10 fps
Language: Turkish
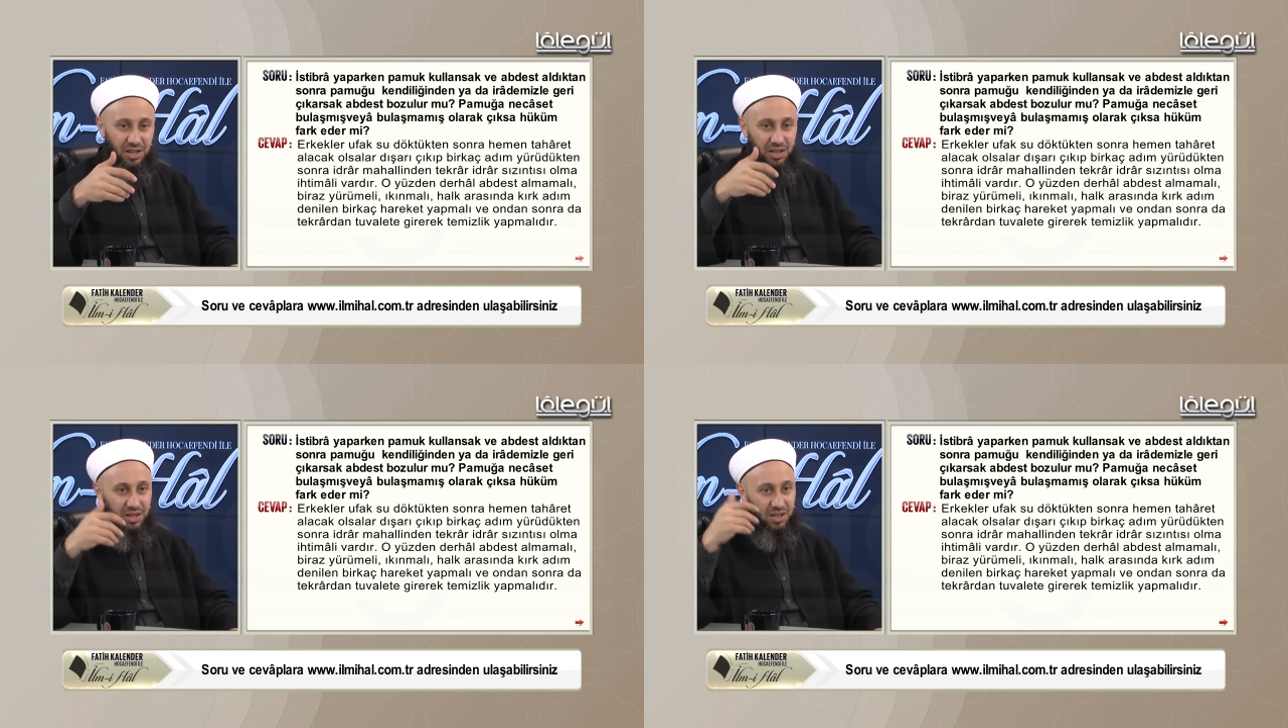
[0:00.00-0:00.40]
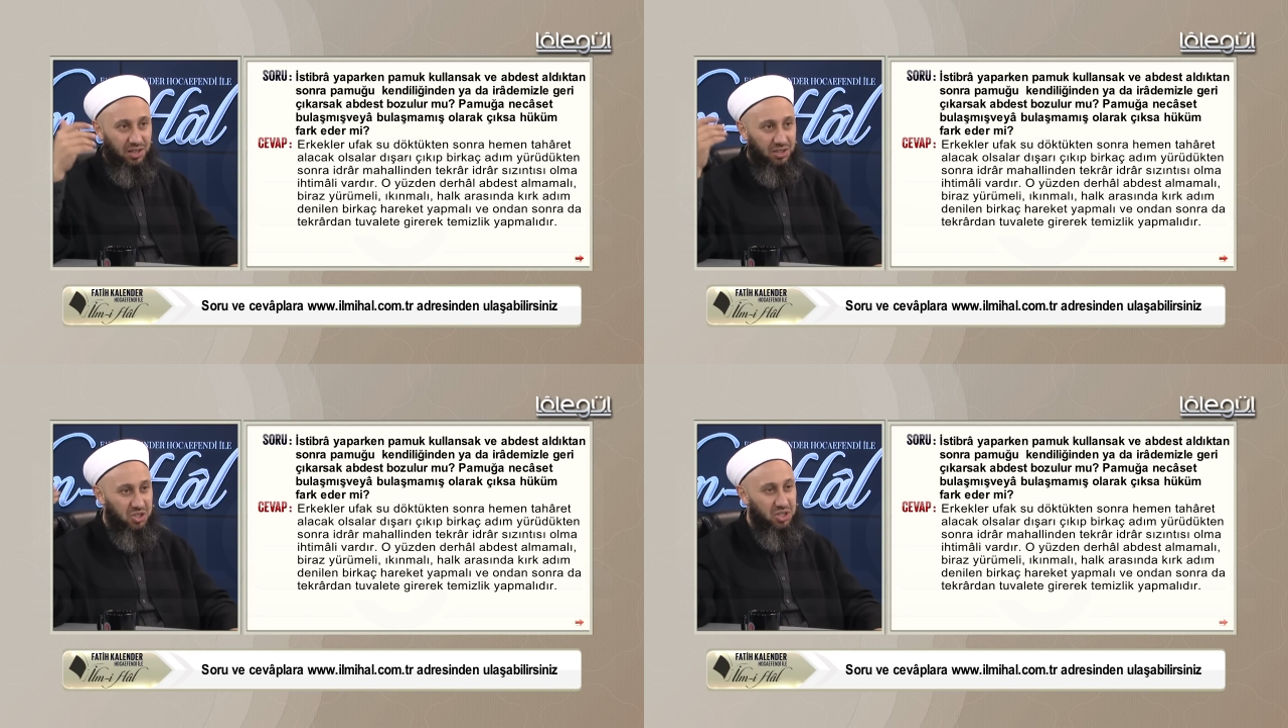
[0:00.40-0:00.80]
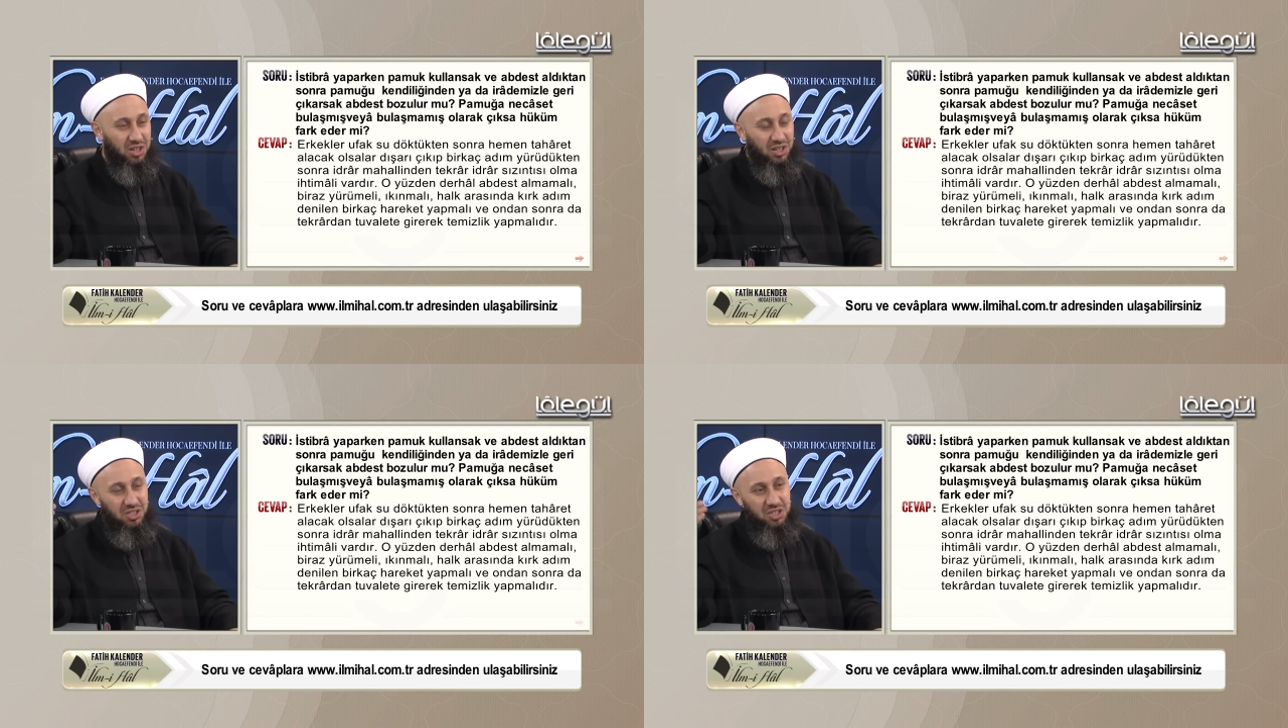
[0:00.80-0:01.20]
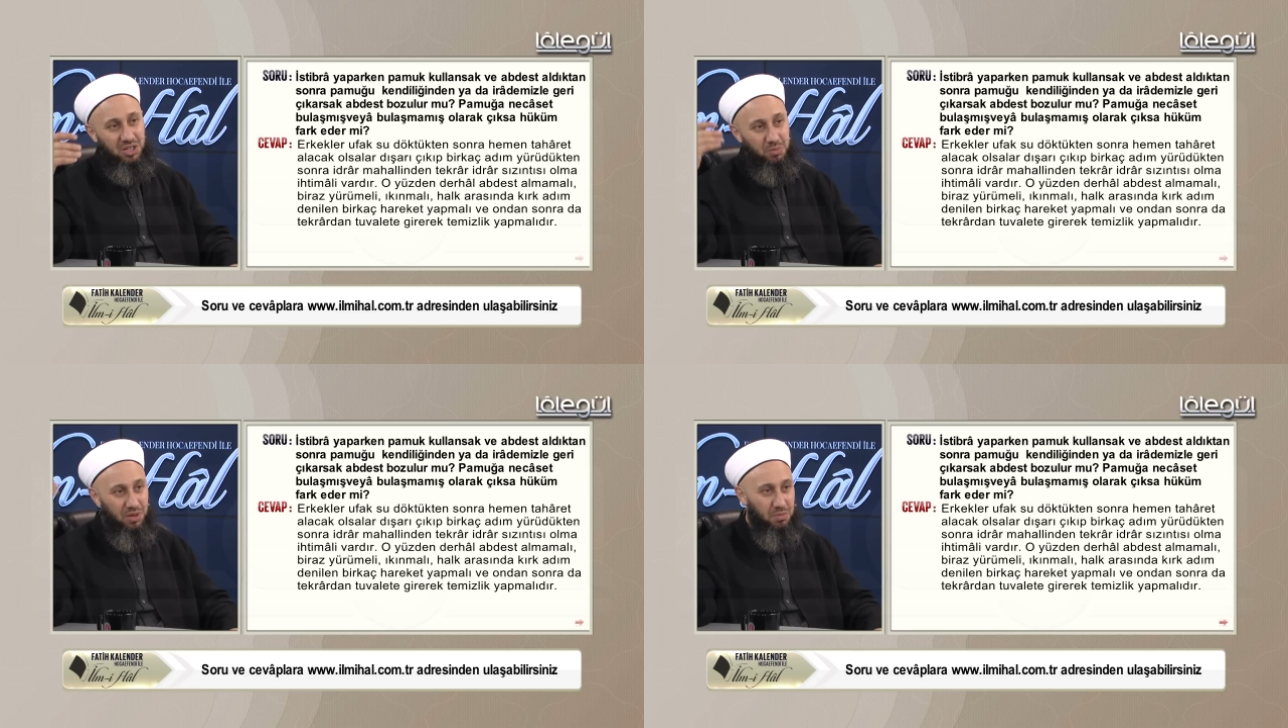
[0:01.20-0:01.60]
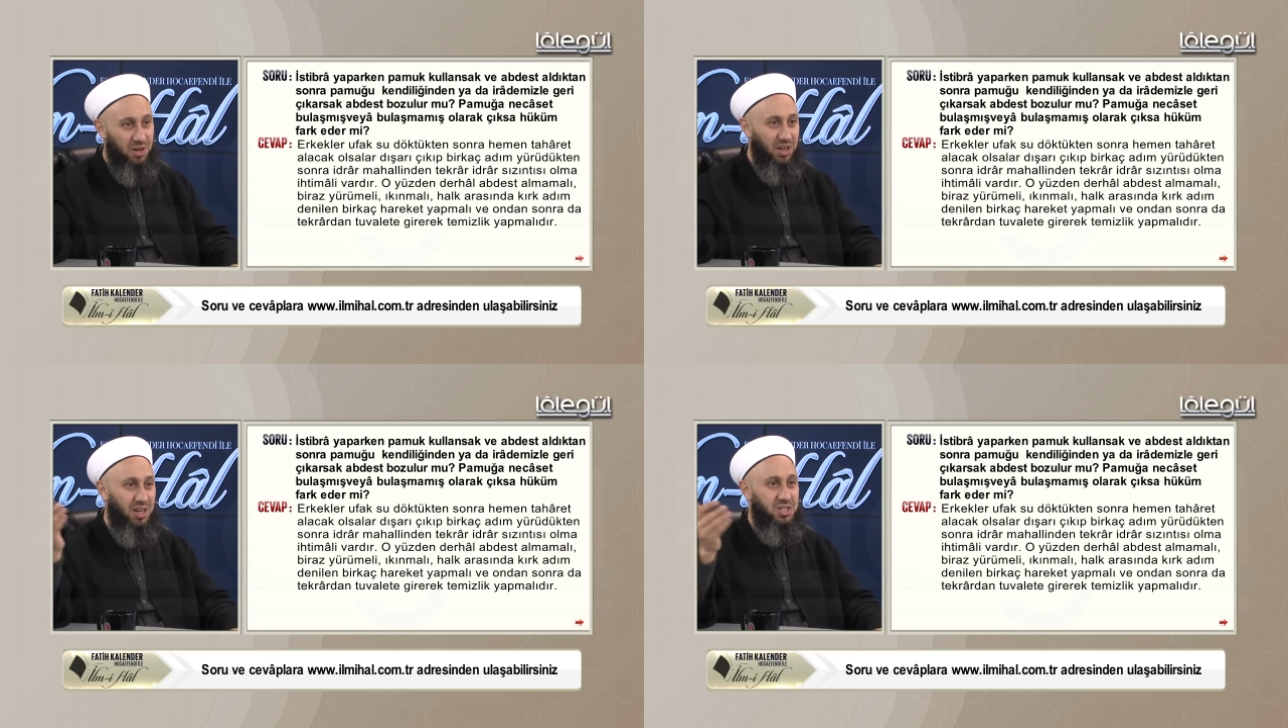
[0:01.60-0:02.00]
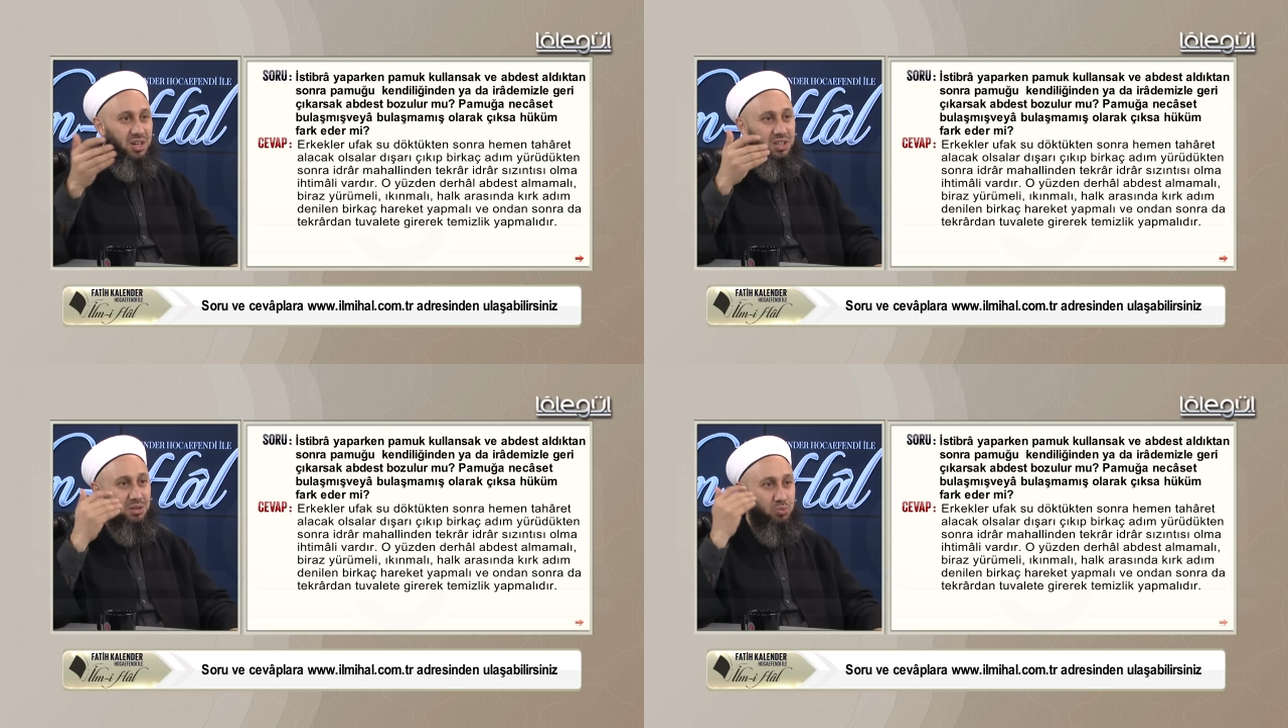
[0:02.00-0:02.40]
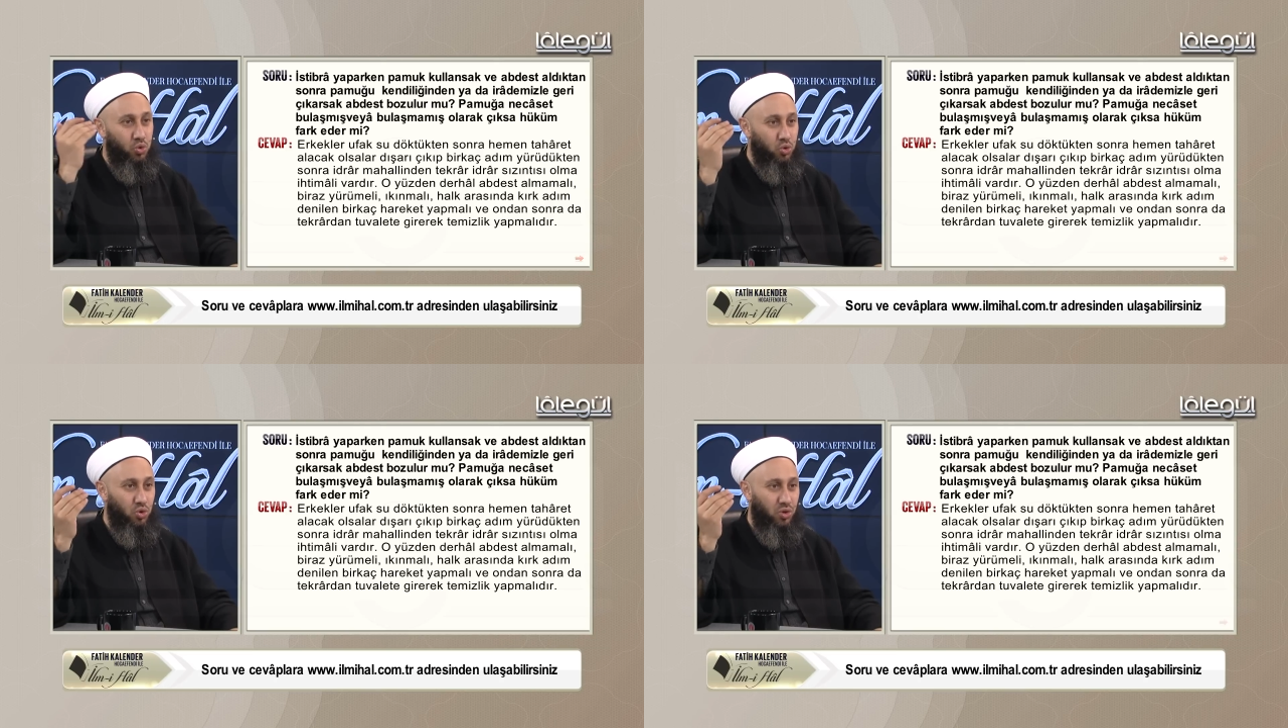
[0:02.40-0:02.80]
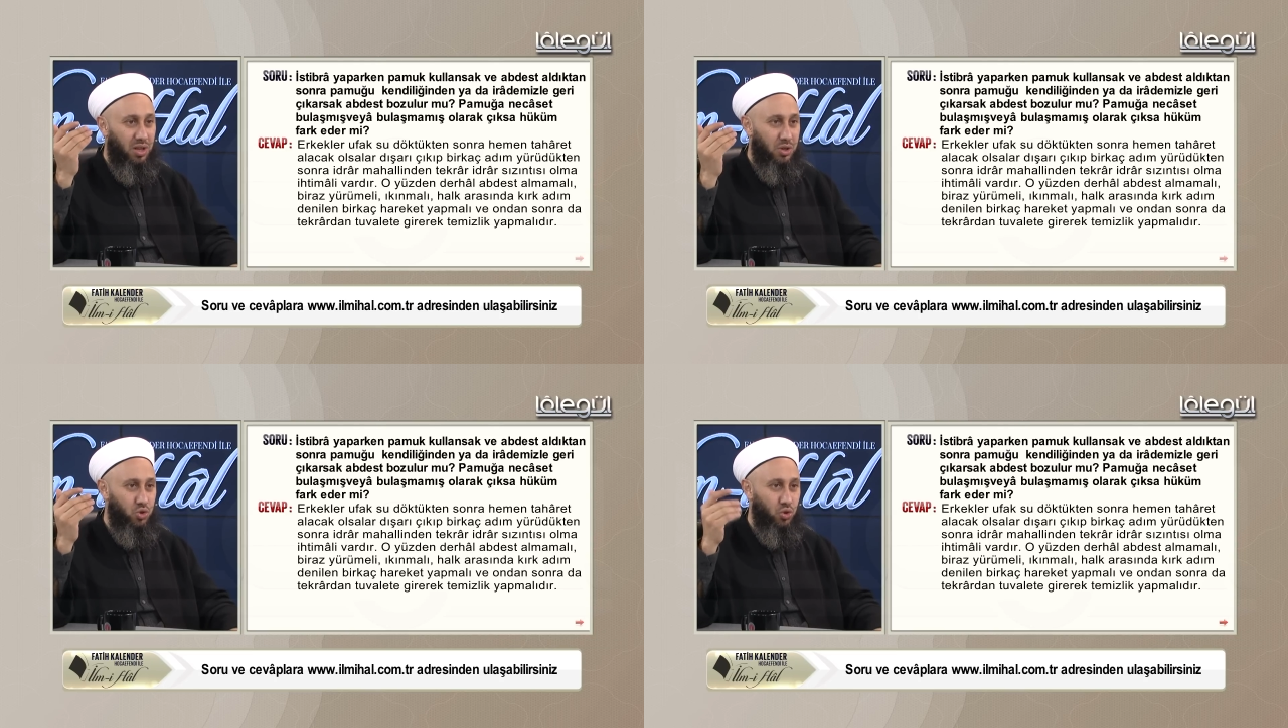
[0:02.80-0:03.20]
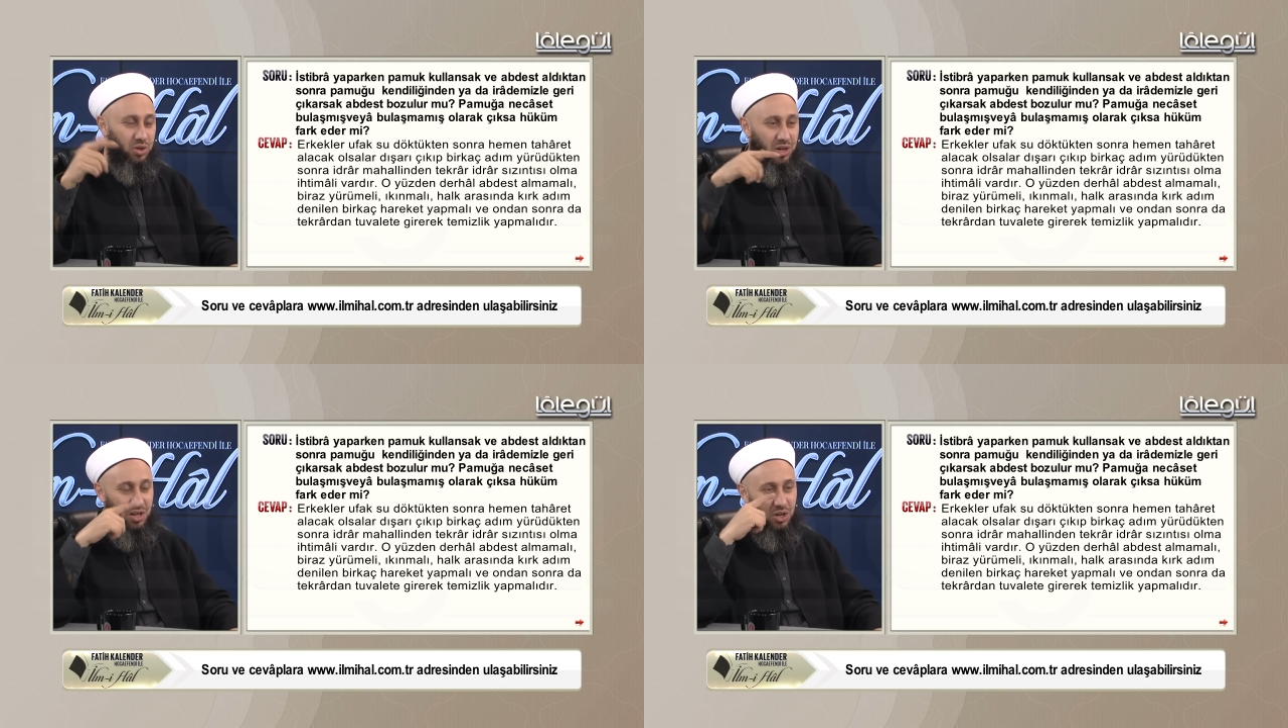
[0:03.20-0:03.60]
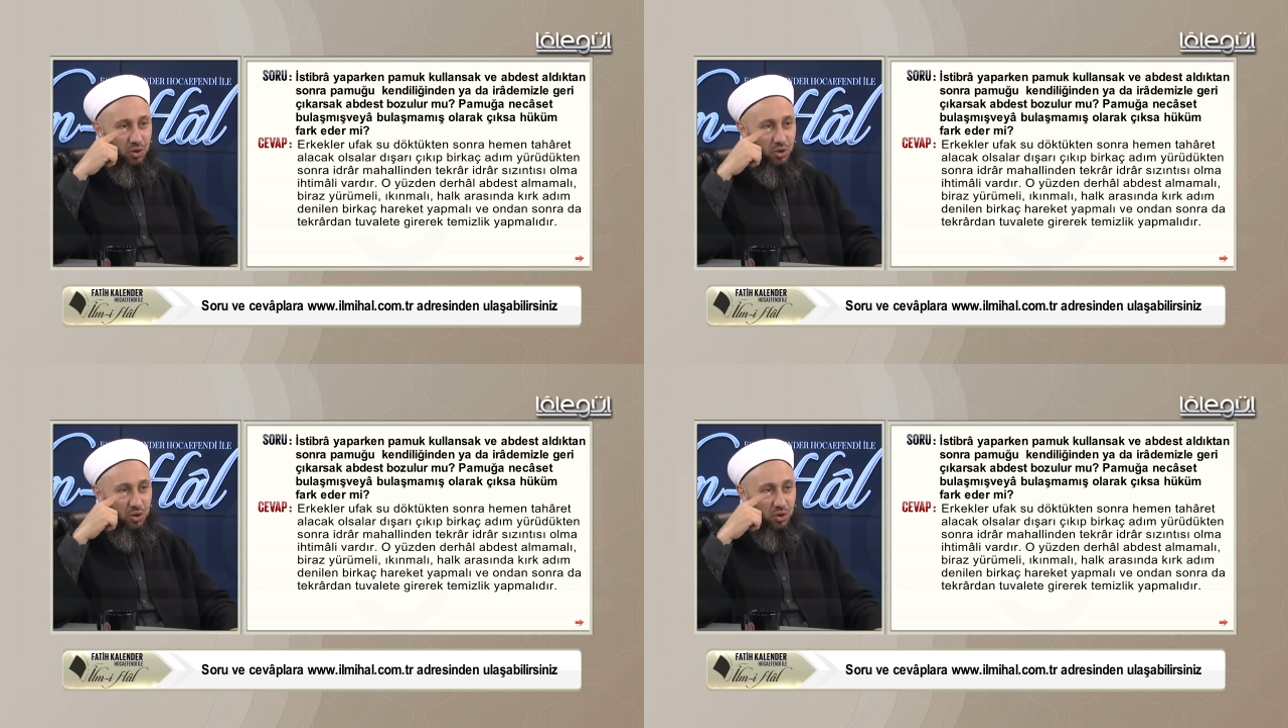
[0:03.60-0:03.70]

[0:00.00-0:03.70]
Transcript: e, dışarı çıkıp da birkaç adım yürüdükten sonra